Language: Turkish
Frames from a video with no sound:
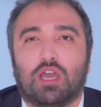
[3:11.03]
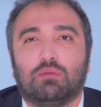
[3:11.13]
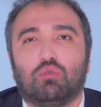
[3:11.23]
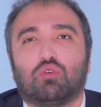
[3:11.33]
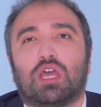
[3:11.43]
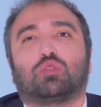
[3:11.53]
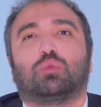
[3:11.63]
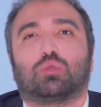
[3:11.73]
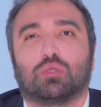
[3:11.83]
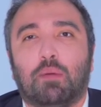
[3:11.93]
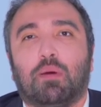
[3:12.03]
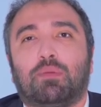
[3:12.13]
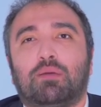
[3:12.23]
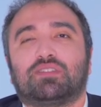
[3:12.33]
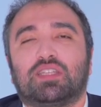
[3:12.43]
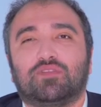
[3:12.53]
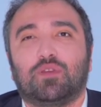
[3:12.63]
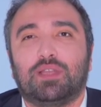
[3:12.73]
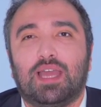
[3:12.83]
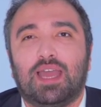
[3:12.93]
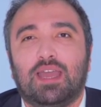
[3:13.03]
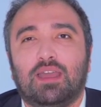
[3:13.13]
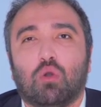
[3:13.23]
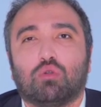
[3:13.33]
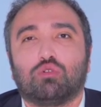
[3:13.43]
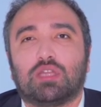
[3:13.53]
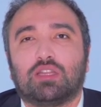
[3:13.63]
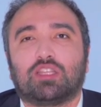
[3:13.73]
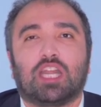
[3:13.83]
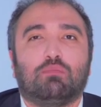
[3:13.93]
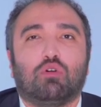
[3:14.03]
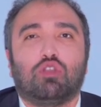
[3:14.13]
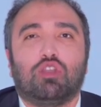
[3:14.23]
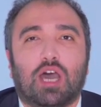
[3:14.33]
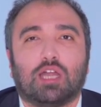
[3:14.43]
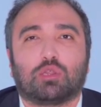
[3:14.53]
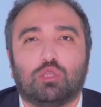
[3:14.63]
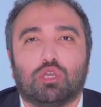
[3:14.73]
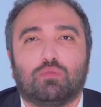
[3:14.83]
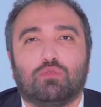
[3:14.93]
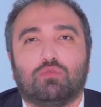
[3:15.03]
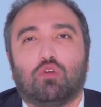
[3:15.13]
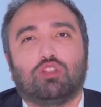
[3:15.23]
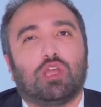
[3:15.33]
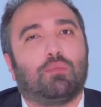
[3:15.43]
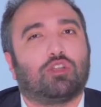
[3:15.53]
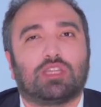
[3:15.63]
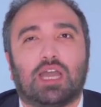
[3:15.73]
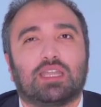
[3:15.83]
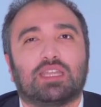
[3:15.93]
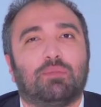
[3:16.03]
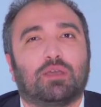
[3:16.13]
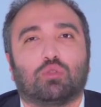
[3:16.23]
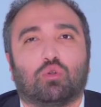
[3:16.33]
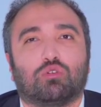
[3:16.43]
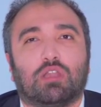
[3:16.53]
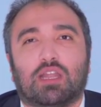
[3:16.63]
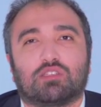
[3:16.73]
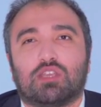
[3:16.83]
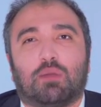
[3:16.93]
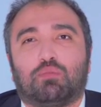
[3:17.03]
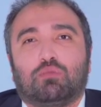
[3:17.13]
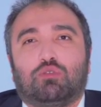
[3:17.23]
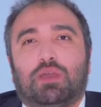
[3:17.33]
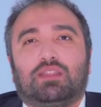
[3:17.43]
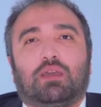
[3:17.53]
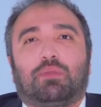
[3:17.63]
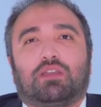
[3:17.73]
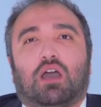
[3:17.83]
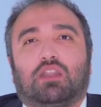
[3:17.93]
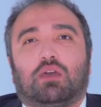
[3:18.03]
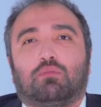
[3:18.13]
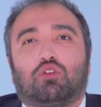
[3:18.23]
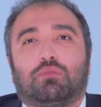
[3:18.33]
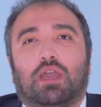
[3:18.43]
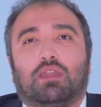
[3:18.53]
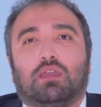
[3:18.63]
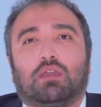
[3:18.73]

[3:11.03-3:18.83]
Adam uğraş dur. Ababam sınıfı bile okuldan trambolinle atlıyor. Bu Voldemort daha giremedi okula. Nasıl yapıyor bunu ben de be- anlamıyorum yani.